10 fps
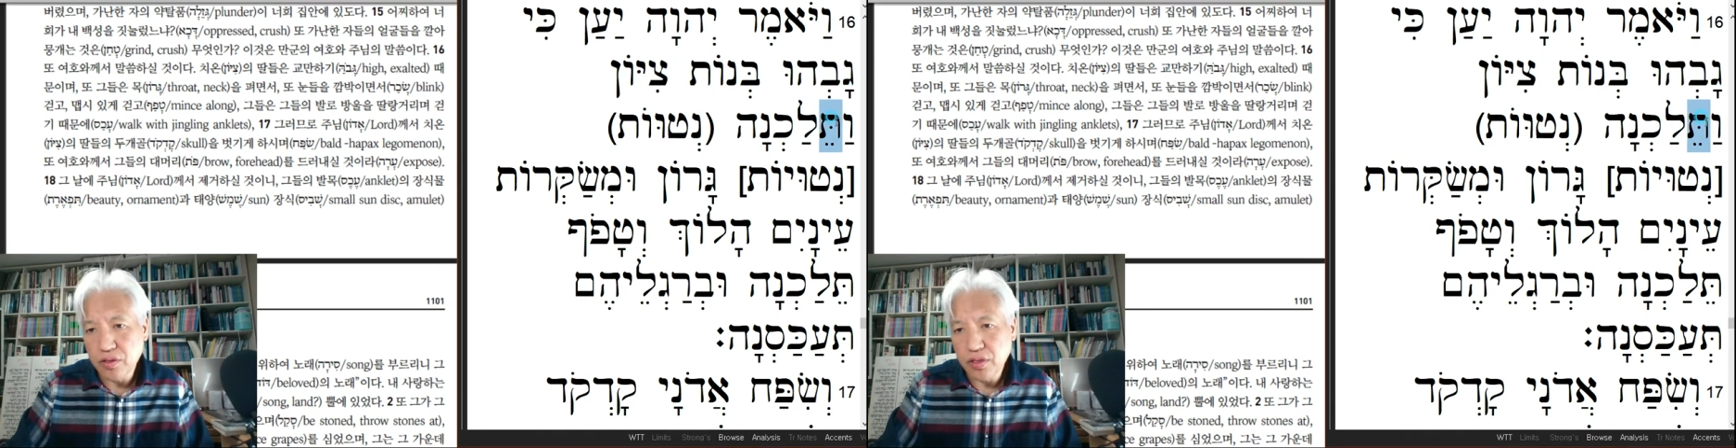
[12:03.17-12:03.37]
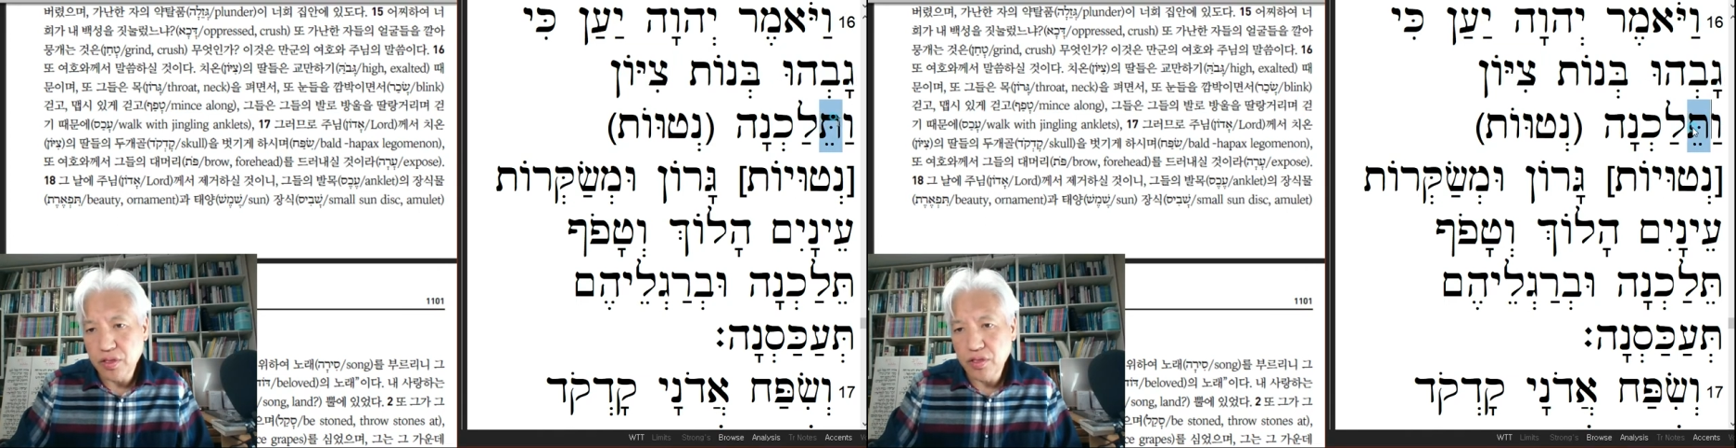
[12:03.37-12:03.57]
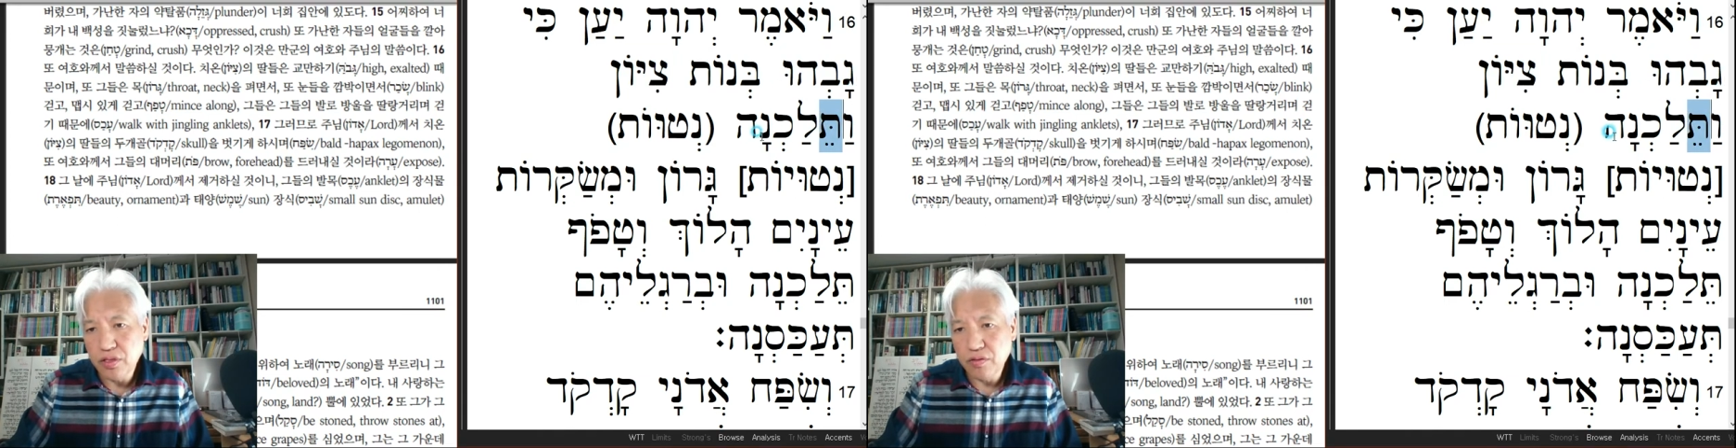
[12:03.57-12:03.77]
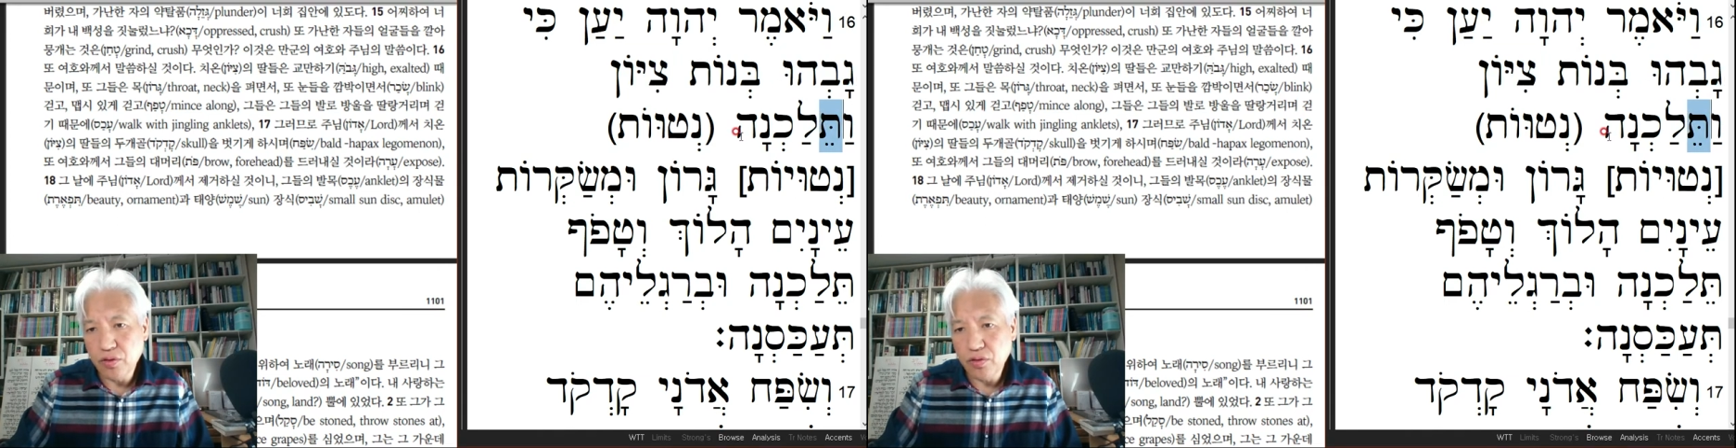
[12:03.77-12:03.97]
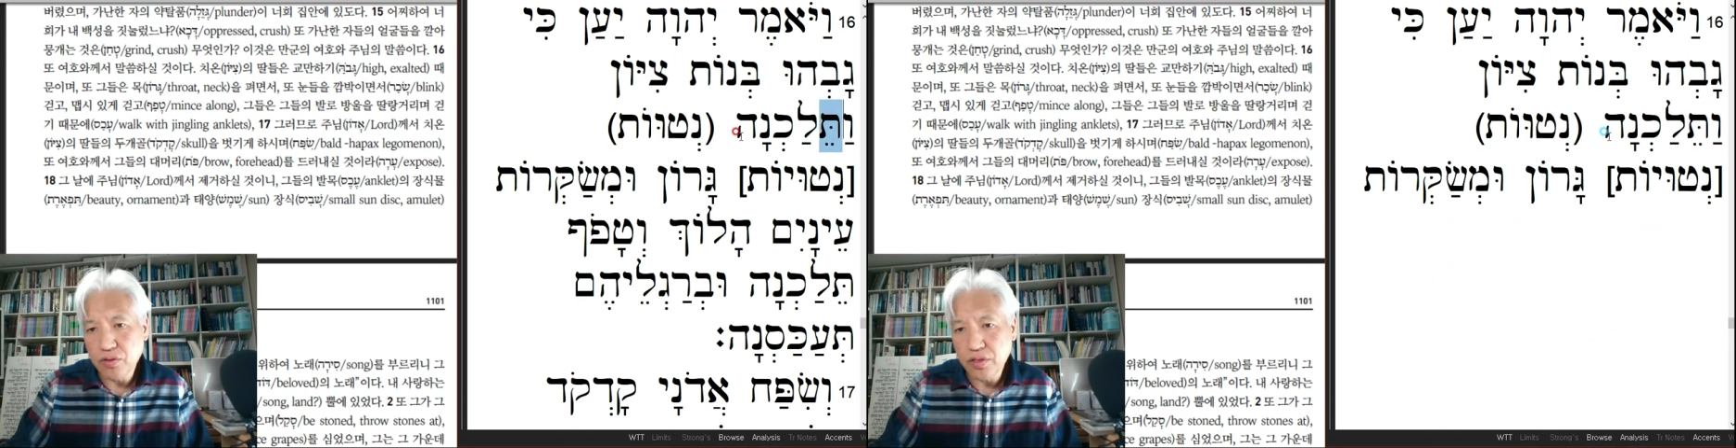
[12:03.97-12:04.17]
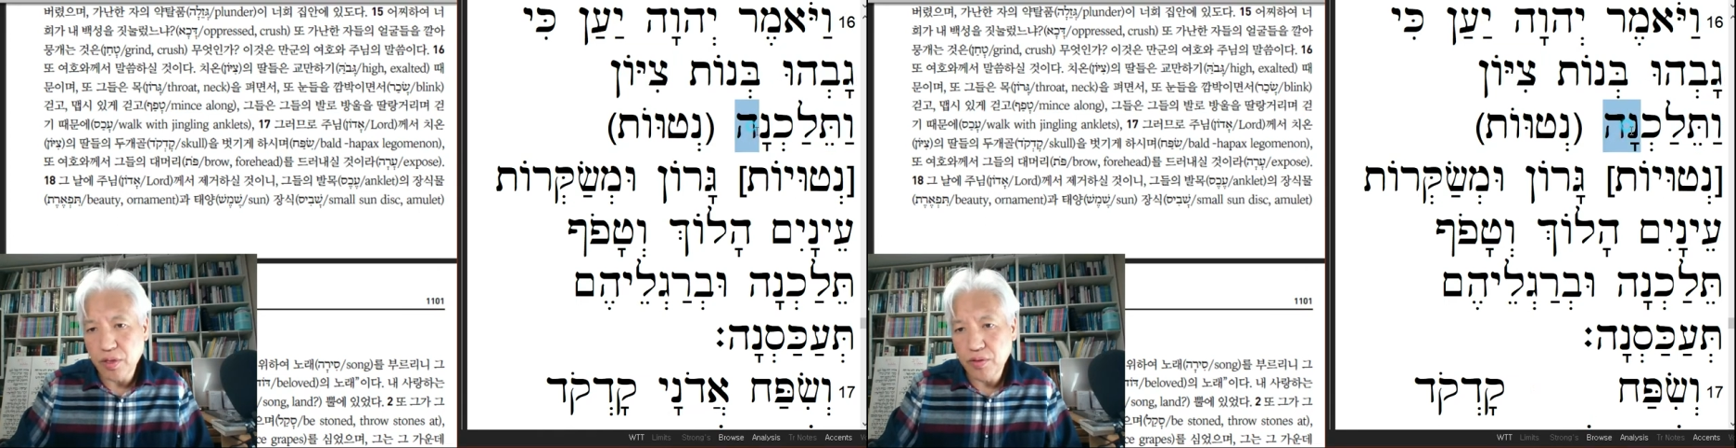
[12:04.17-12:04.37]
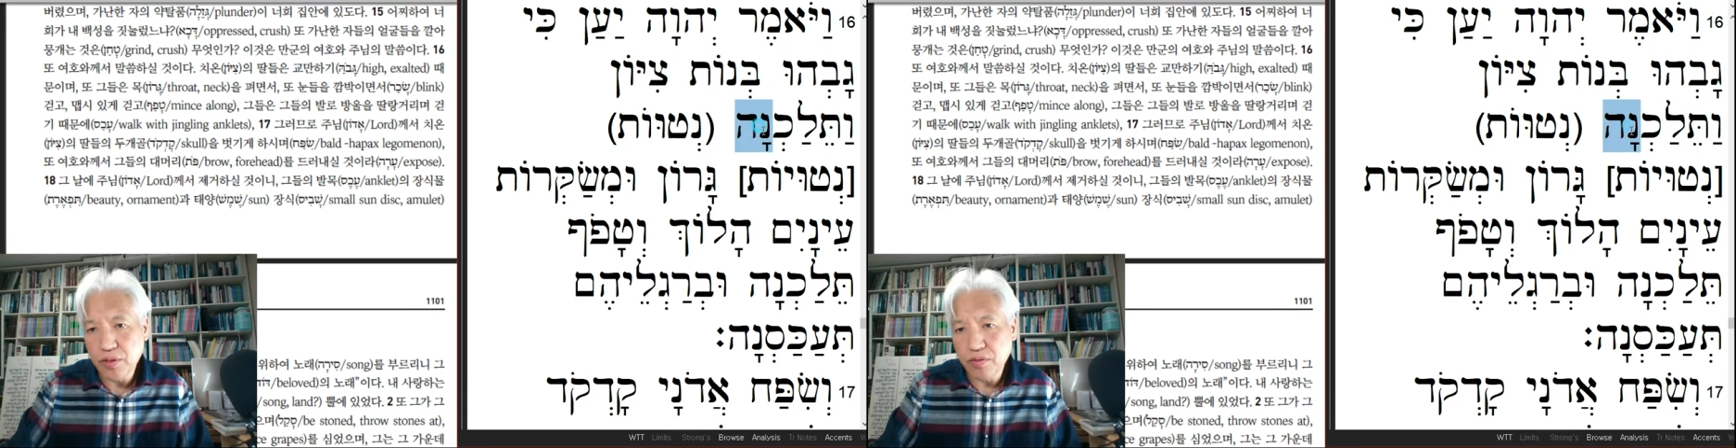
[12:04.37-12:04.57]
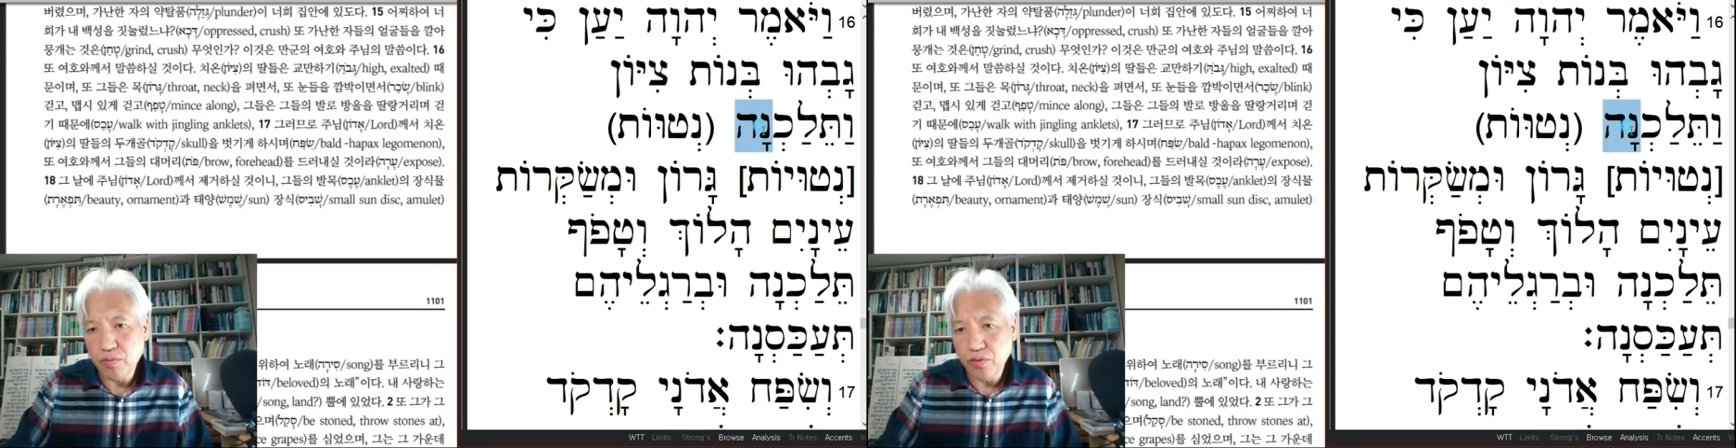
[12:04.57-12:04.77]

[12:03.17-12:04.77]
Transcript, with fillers: 2인칭 복수, 3인칭